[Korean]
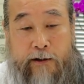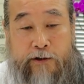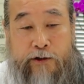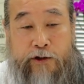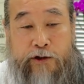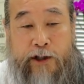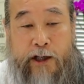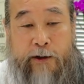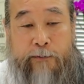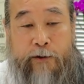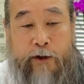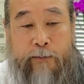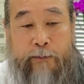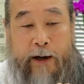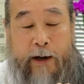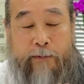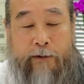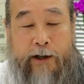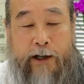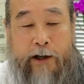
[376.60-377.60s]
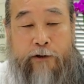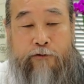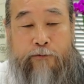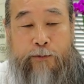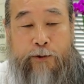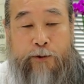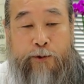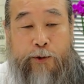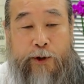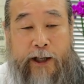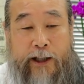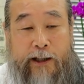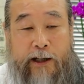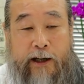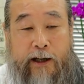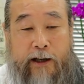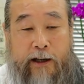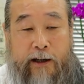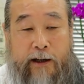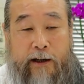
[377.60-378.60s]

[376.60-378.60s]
저 사람들 밥을 해주면 좋겠다.